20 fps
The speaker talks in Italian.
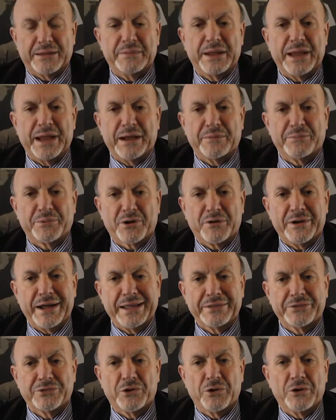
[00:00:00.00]
abbiamo
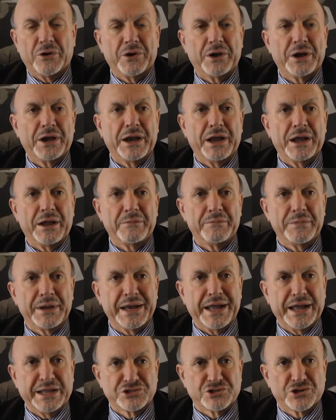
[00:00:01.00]
approvato il
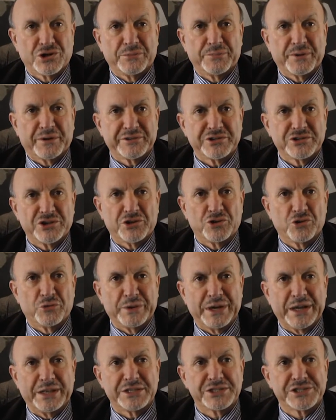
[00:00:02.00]
bilancio di previsione
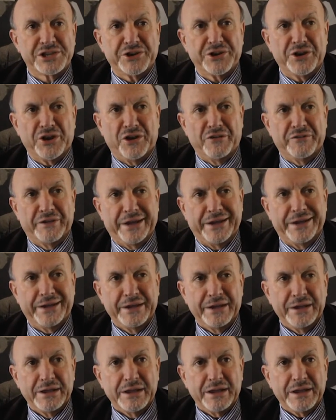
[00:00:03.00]
2019
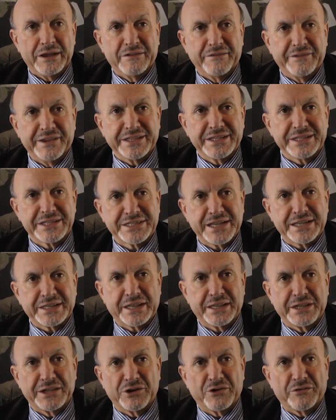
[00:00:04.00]
il
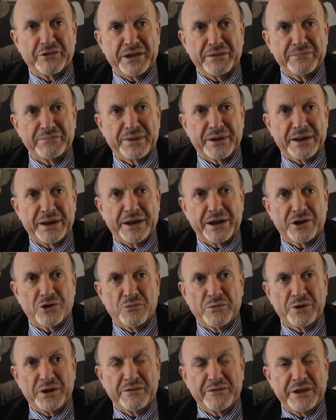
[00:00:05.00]
27 di novembre al
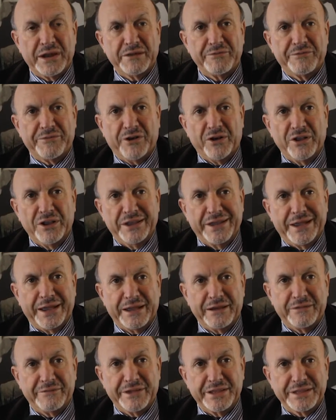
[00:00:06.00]
Comune di Valle Foglia
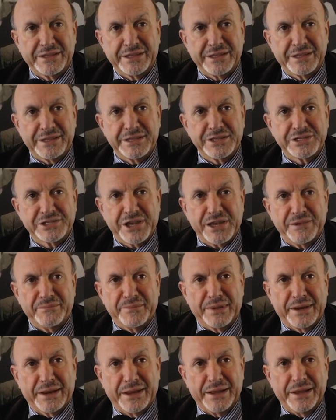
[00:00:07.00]
e il 20 di
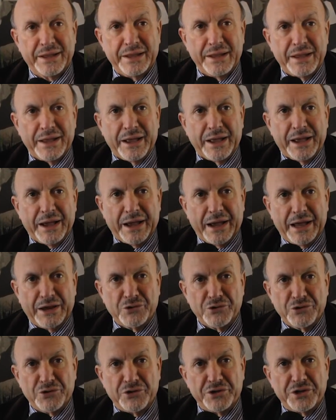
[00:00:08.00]
dicembre
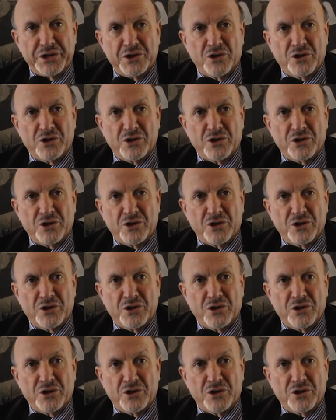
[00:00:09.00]
all'Unione dei